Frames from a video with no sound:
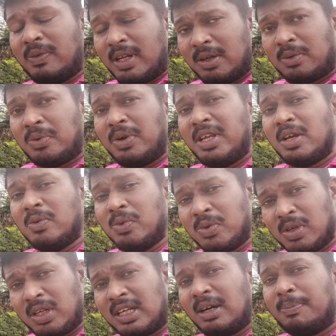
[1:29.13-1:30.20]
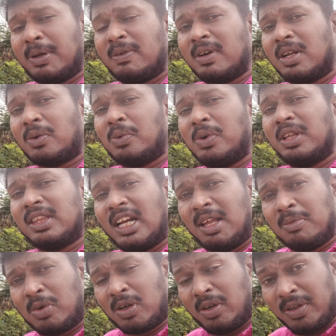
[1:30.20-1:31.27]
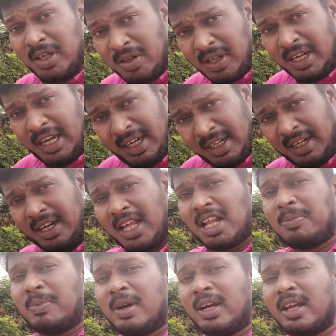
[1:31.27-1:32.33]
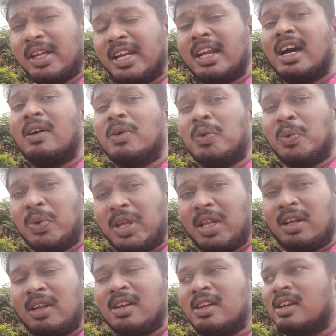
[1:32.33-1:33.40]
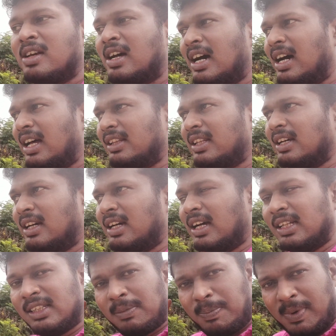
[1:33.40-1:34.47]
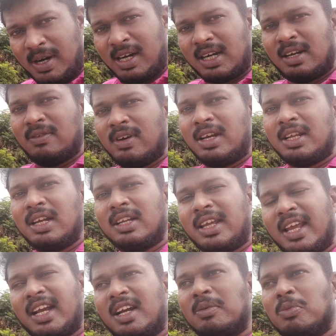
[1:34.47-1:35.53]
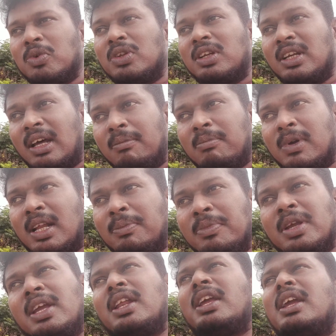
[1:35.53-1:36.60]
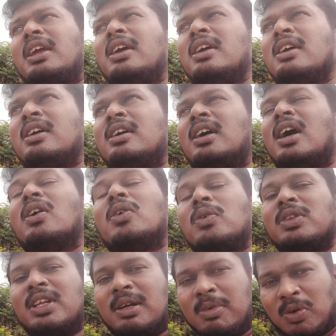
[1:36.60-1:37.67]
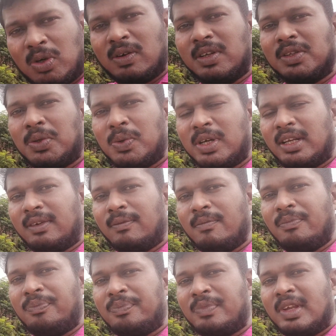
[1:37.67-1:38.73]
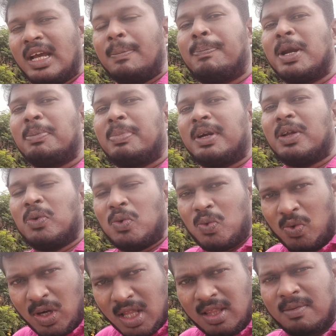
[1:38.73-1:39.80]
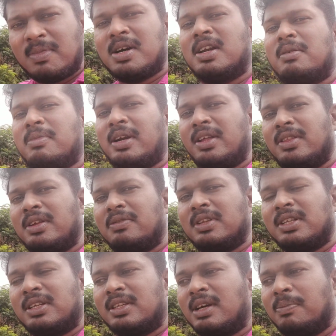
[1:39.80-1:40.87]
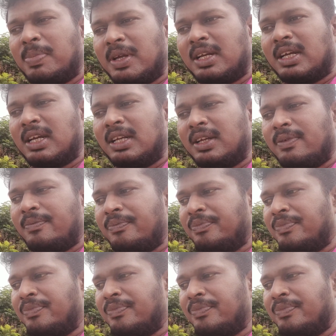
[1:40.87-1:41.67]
வரக்கூடிய உங்களுக்கு அப்புறம் வரக்கூடிய தலைமுறைகளும் இன்னும் கேட்டுக்கிட்டே இருப்பாங்க ஏன்னா அவர் உயிர் அந்த அந்த பாடல் வரிகள் கேட்கும்போது நம்மளை மீறி அவர் வந்து நமக்குள்ளே வந்துடுவார் அப்படிப்பட்ட ஒரு உன்னதமான மனிதர் வந்துட்டு தான் போயிருக்காரு